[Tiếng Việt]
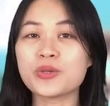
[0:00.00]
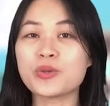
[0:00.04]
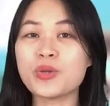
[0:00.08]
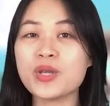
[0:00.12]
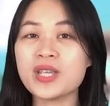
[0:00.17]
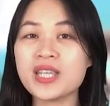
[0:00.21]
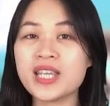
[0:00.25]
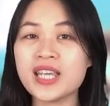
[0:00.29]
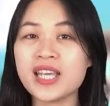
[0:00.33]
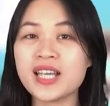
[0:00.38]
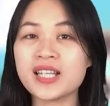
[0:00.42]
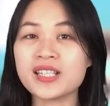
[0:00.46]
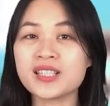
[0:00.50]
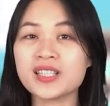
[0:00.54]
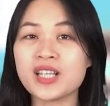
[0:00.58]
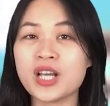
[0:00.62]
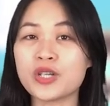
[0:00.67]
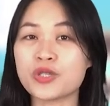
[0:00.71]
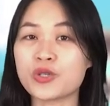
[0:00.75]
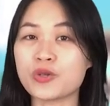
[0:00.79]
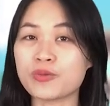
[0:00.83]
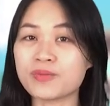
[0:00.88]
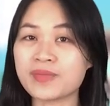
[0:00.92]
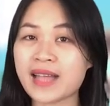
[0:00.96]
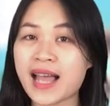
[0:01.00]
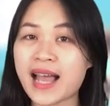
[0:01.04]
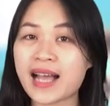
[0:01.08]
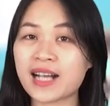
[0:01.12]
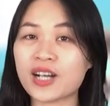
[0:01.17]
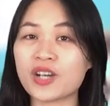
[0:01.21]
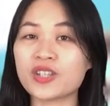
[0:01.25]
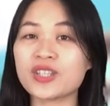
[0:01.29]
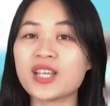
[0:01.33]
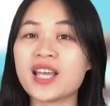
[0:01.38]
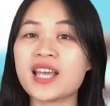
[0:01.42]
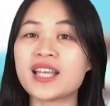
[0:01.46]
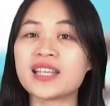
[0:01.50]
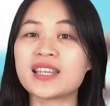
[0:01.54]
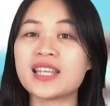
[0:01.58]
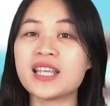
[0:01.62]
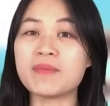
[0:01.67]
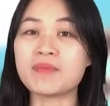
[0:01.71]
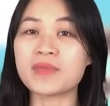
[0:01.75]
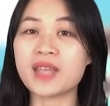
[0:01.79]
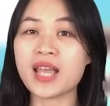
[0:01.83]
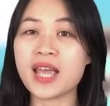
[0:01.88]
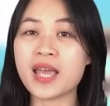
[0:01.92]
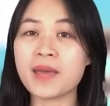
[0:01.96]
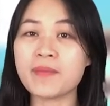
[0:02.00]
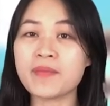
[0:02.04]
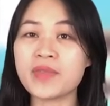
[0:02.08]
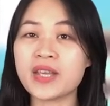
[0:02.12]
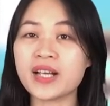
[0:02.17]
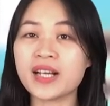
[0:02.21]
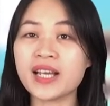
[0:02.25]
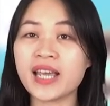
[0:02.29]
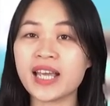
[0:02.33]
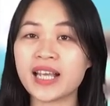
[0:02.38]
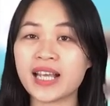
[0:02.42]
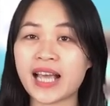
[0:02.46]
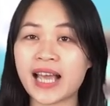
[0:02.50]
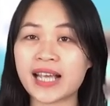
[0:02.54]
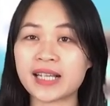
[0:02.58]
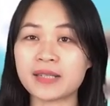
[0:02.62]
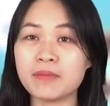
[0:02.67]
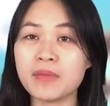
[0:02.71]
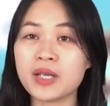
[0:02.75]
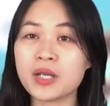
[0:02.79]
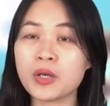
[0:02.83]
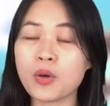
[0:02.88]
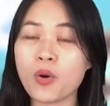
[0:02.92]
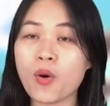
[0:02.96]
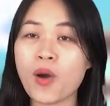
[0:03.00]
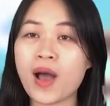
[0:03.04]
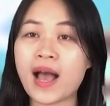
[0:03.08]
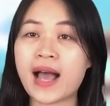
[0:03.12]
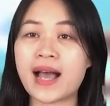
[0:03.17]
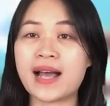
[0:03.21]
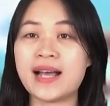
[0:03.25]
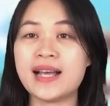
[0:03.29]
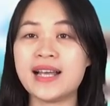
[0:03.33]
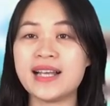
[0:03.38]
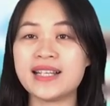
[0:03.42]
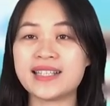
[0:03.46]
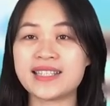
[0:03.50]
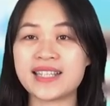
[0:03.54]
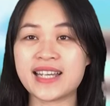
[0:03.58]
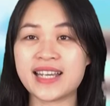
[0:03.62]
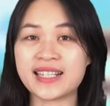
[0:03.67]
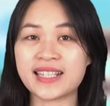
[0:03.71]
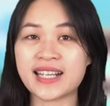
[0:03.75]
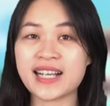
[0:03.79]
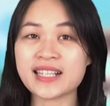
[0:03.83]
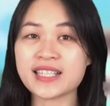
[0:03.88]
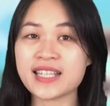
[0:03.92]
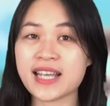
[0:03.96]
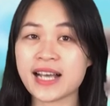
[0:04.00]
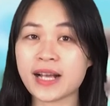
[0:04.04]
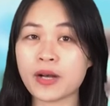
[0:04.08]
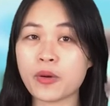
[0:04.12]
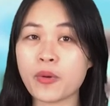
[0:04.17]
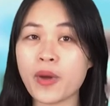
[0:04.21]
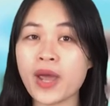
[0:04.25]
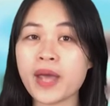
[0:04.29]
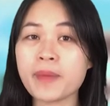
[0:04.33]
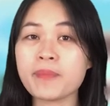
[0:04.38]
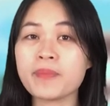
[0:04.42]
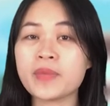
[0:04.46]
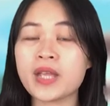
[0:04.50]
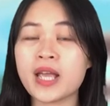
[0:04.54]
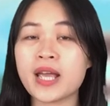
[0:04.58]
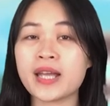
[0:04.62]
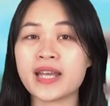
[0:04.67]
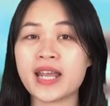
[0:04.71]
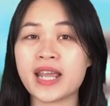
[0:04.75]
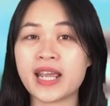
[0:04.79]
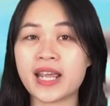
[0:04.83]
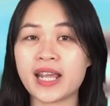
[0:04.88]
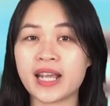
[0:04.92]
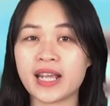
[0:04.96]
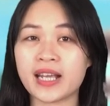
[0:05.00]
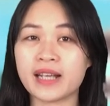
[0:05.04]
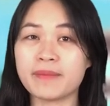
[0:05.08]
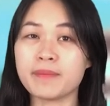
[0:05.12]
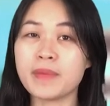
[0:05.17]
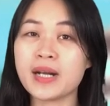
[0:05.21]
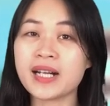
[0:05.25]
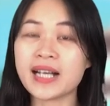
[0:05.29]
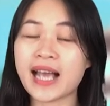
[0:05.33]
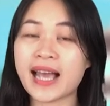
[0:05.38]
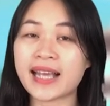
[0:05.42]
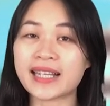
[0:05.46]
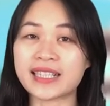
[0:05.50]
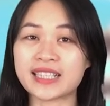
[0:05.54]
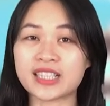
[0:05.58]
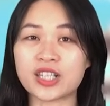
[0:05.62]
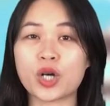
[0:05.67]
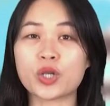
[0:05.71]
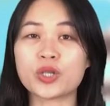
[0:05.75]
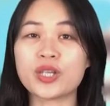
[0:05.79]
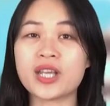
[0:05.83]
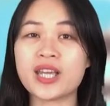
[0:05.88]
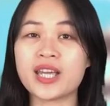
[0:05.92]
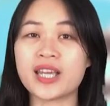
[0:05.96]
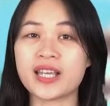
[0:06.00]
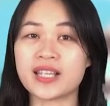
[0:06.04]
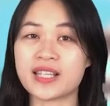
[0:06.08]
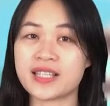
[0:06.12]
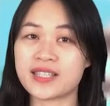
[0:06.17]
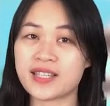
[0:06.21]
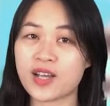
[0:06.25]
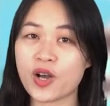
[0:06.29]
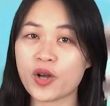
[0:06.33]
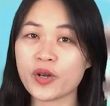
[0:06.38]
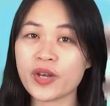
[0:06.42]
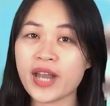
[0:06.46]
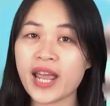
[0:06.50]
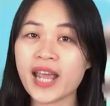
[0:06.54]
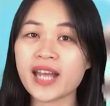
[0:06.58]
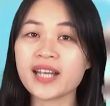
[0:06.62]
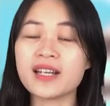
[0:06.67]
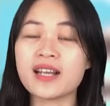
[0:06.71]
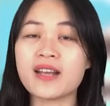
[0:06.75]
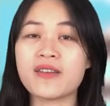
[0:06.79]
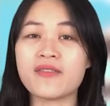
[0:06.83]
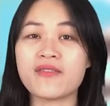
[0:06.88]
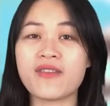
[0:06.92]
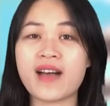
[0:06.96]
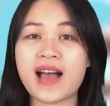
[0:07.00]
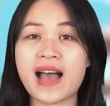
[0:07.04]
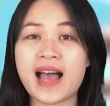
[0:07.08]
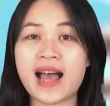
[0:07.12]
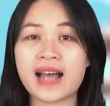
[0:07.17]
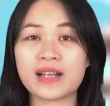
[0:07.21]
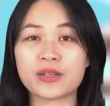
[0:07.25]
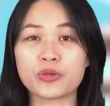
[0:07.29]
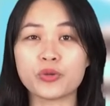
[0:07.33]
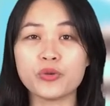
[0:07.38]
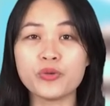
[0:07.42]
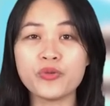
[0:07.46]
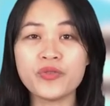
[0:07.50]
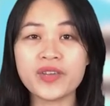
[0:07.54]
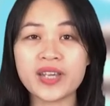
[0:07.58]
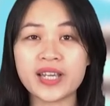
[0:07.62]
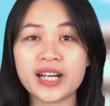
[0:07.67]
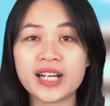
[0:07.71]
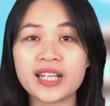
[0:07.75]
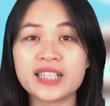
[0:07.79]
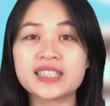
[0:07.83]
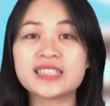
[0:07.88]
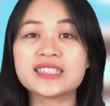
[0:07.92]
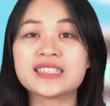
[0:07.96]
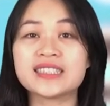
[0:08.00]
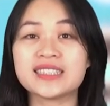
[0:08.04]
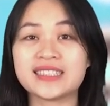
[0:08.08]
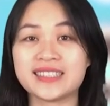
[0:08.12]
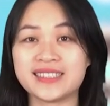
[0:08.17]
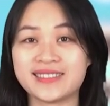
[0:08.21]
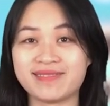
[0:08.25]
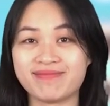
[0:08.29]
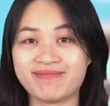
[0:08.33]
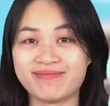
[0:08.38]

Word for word: Tuy nhiên, chúng ta có thể tìm thêm những hình ảnh minh họa trên các trang web để bức ảnh có thể rõ nét và thú vị hơn.